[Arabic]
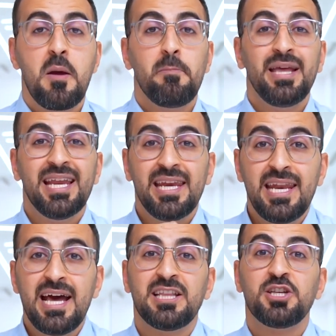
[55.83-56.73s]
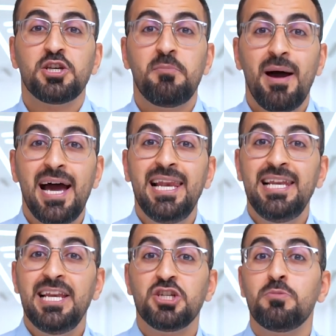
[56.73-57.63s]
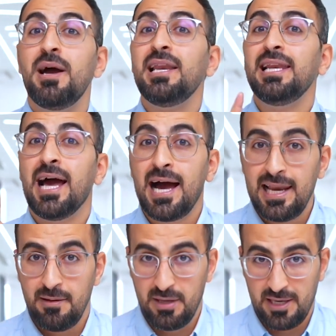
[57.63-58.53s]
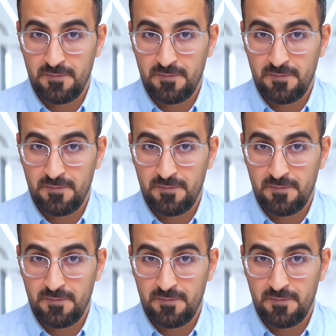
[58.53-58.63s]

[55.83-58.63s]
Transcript: 23% من الناتج المحلي الإجمالي العالمي